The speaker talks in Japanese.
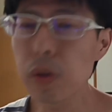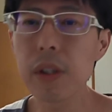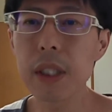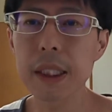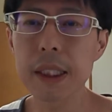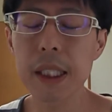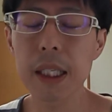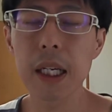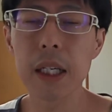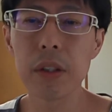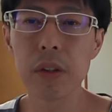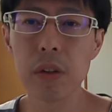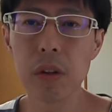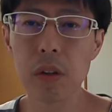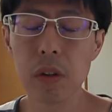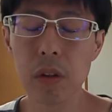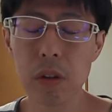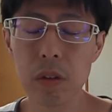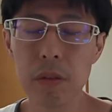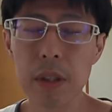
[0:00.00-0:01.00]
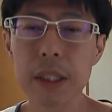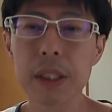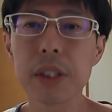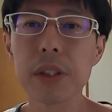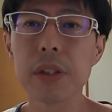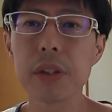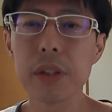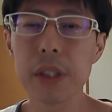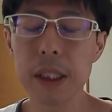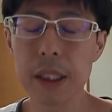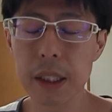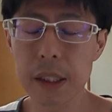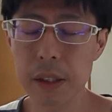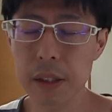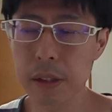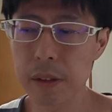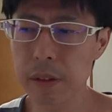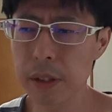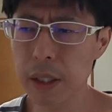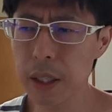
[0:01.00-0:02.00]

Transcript: こが世界のワン、ツー、スリーです。